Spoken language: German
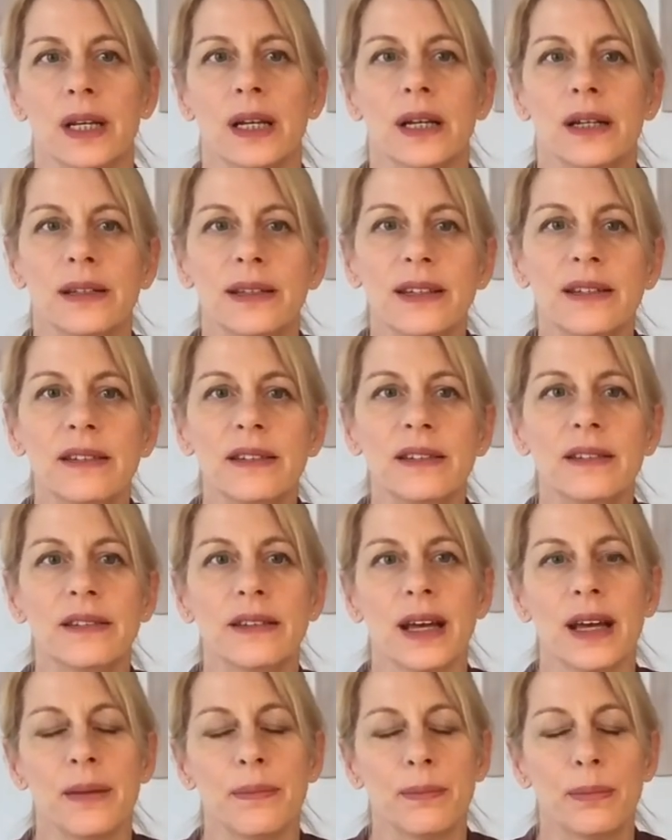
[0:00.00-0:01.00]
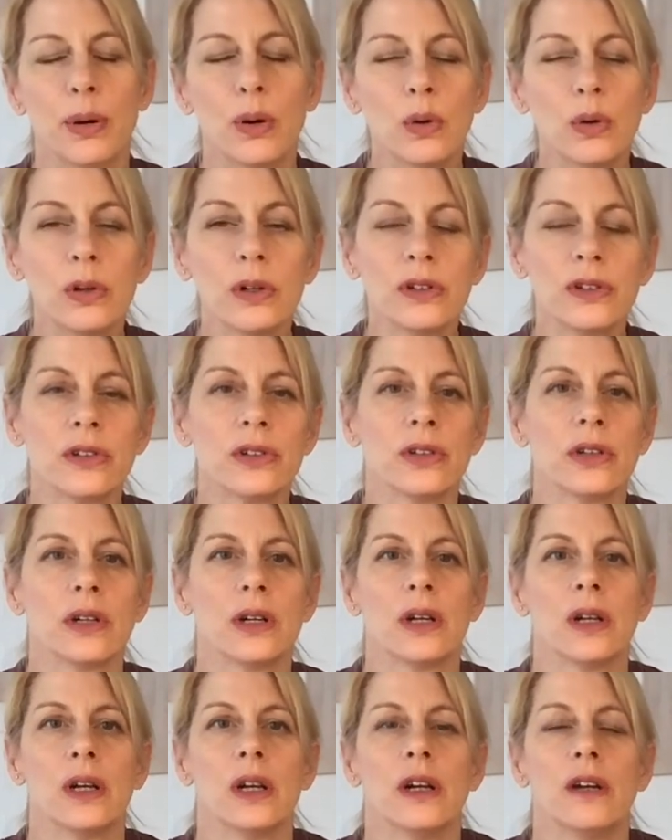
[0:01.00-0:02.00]
Dies ist ein Punkt
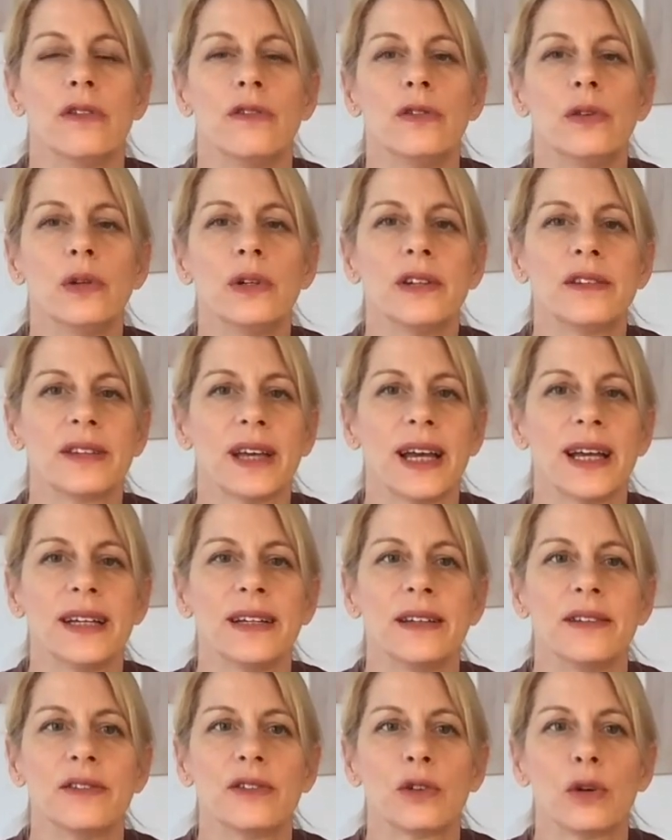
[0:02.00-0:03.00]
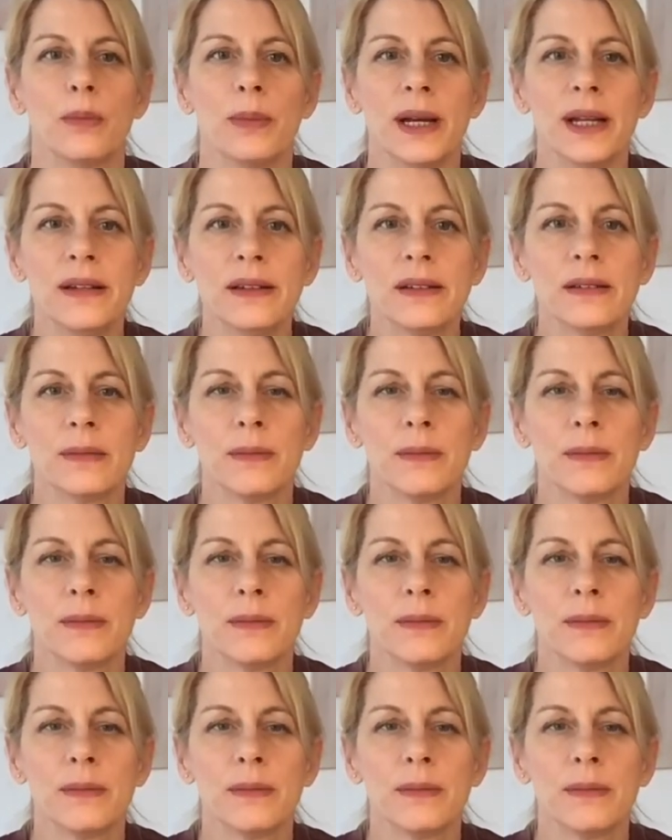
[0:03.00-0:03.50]
für das eigene Instrument.